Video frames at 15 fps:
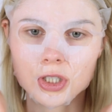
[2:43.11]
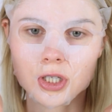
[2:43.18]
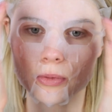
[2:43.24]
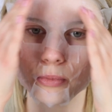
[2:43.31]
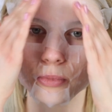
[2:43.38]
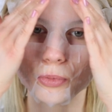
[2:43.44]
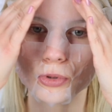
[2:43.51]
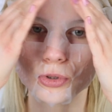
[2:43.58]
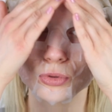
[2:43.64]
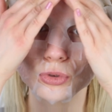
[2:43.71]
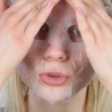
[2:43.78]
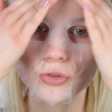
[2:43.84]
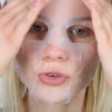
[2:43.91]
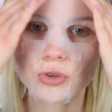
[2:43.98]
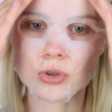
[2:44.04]
czekamy po
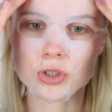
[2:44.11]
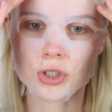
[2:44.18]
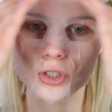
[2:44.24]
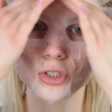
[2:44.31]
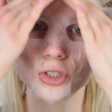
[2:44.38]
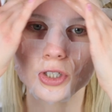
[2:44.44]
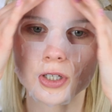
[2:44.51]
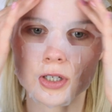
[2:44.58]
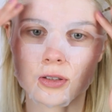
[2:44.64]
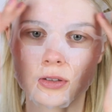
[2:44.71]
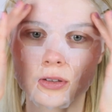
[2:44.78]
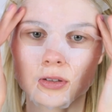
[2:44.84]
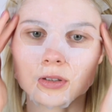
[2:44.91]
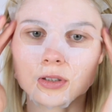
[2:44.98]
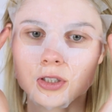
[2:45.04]
prostu do
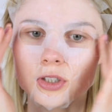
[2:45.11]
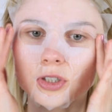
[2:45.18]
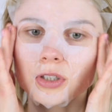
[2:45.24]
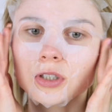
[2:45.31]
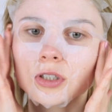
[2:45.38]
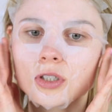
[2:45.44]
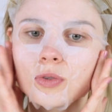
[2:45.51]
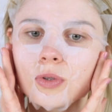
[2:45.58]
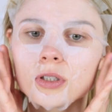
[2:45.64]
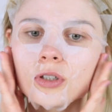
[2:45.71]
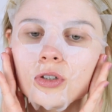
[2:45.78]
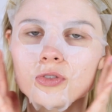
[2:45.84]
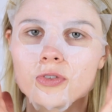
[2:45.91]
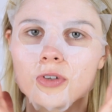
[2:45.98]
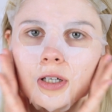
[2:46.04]
wchłonięcia y, też tych
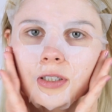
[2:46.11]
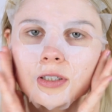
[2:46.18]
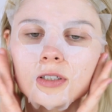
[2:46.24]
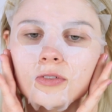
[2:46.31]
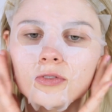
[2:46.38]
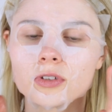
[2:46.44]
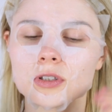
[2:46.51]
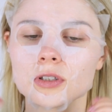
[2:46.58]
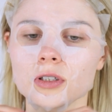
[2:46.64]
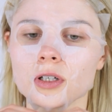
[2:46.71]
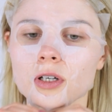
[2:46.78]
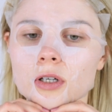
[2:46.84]
składników aktywnych